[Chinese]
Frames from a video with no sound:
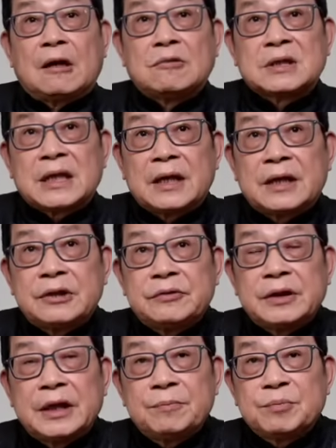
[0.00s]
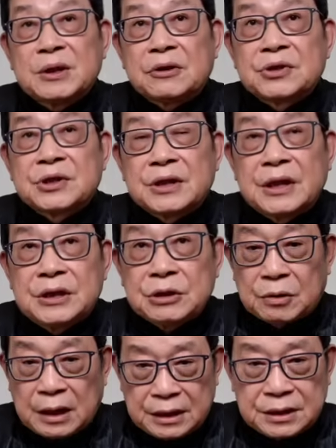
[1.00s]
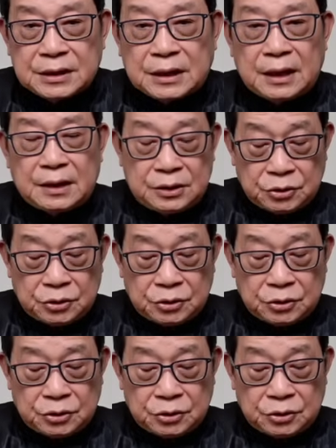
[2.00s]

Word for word: 倒查了六年，不到十年就开始了，